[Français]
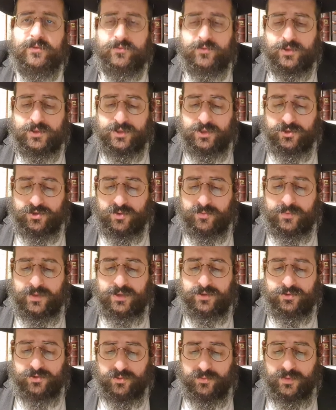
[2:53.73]
voici
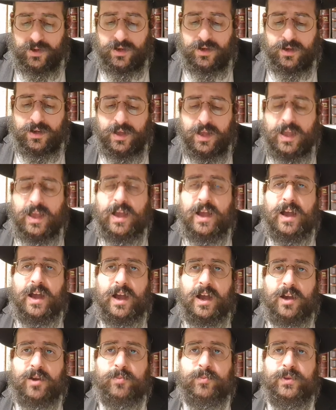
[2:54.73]
j'emmène demain
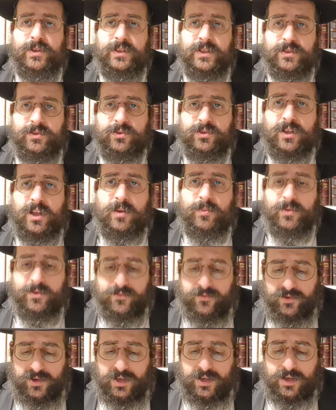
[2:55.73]
arbe et des sauterelles
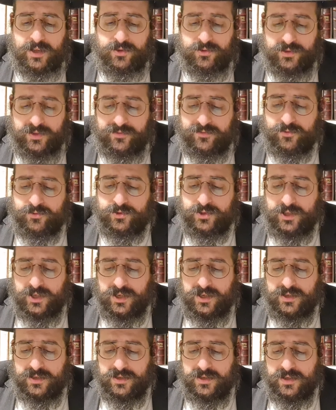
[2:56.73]
dans tes
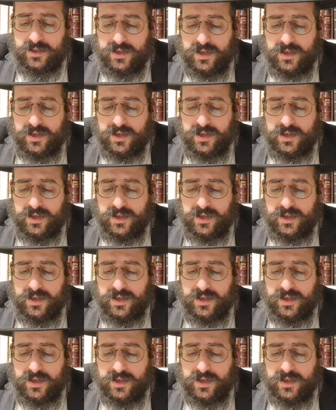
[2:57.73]
frontières.